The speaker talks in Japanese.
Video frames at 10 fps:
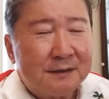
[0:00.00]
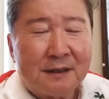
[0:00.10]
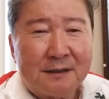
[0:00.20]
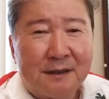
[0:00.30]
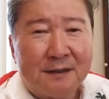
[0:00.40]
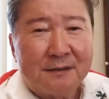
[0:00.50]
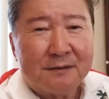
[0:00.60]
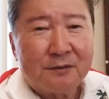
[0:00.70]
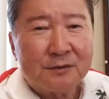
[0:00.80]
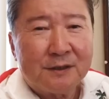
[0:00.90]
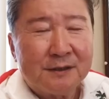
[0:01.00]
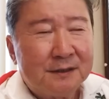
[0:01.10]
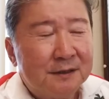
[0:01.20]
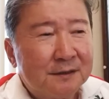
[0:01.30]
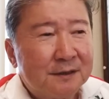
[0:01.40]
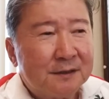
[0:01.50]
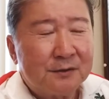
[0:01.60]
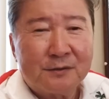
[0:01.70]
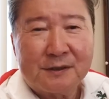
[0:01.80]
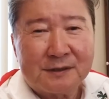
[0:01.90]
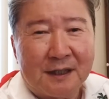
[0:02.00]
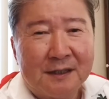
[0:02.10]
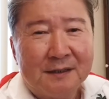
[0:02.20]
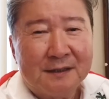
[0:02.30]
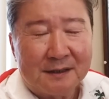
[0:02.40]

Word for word: たらね、ご相談いらっしゃったらどうですか